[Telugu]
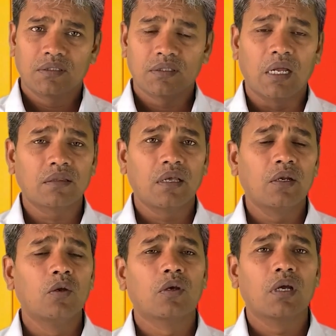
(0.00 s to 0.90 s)

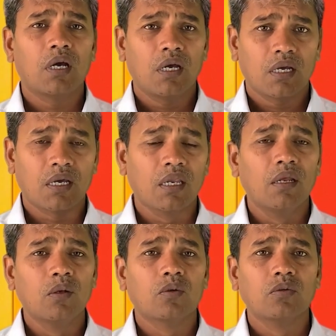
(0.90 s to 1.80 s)
సాతాను యొక్క
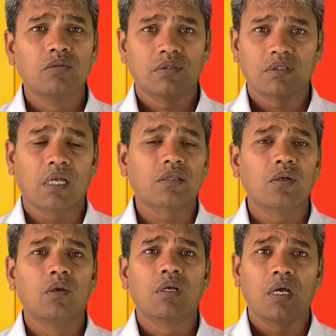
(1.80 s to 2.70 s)
క్రియలకు
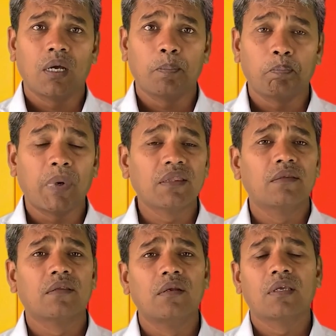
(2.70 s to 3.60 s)
సాతాను యొక్క
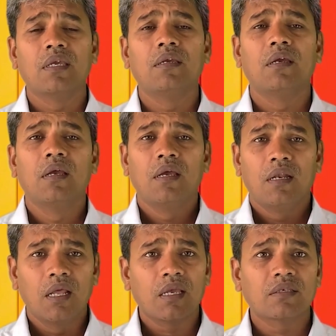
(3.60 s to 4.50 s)
పద్ధతులకి
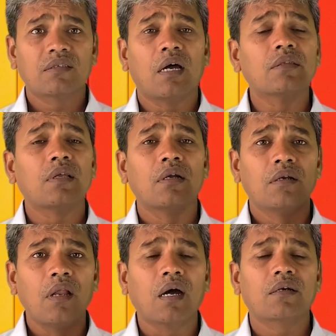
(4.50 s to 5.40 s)
లేక
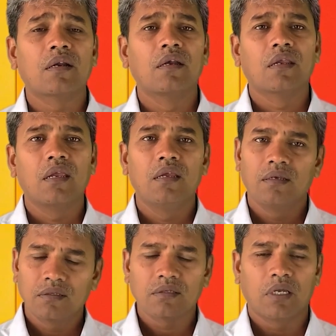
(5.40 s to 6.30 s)
సాతాన్ కి
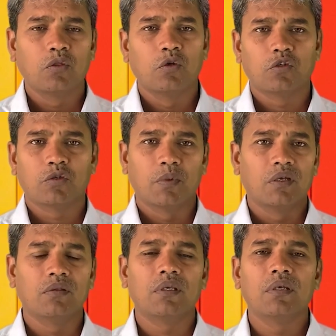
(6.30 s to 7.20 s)

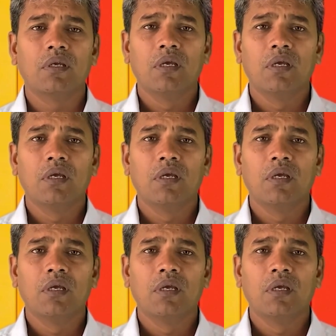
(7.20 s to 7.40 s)
సాదృశ్యమైంది